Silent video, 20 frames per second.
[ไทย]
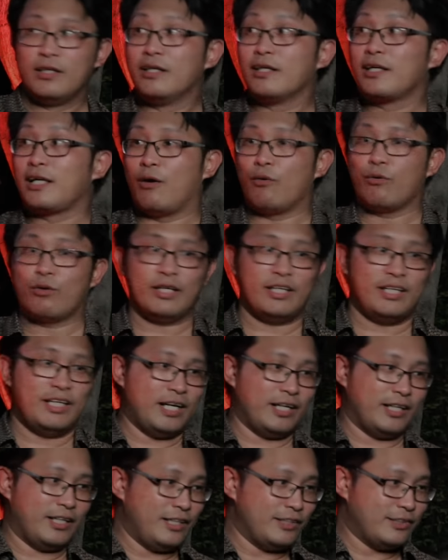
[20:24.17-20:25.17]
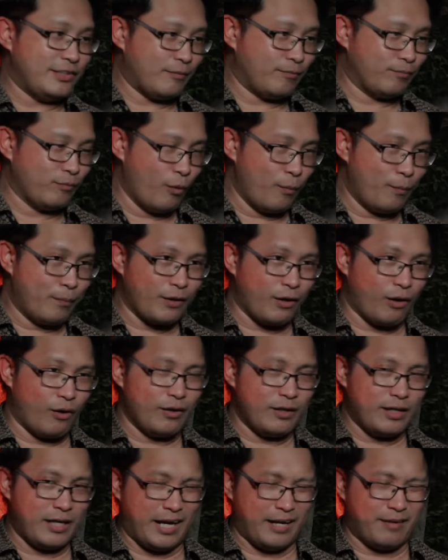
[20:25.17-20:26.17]
เขาก็เอียงอย่างนี้เสร็จปุ๊บเขา
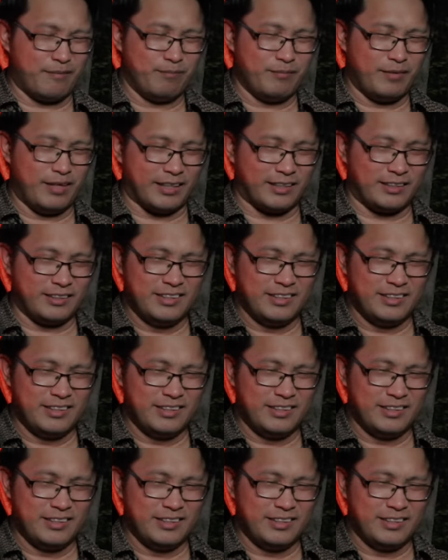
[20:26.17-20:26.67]
เห็นเหมือน